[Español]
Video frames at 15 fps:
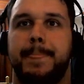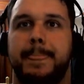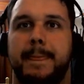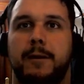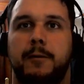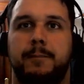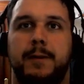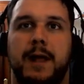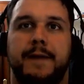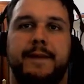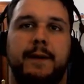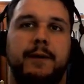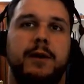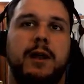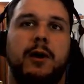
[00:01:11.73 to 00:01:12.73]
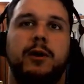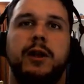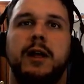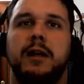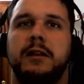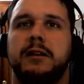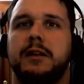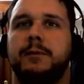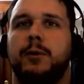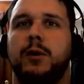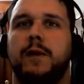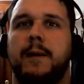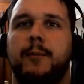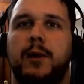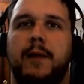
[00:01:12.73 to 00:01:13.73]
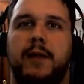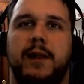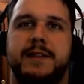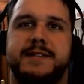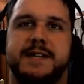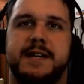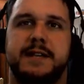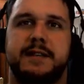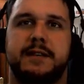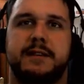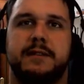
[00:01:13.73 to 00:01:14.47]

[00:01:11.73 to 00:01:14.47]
No, plata, a ver ahora. Desborda por la derecha.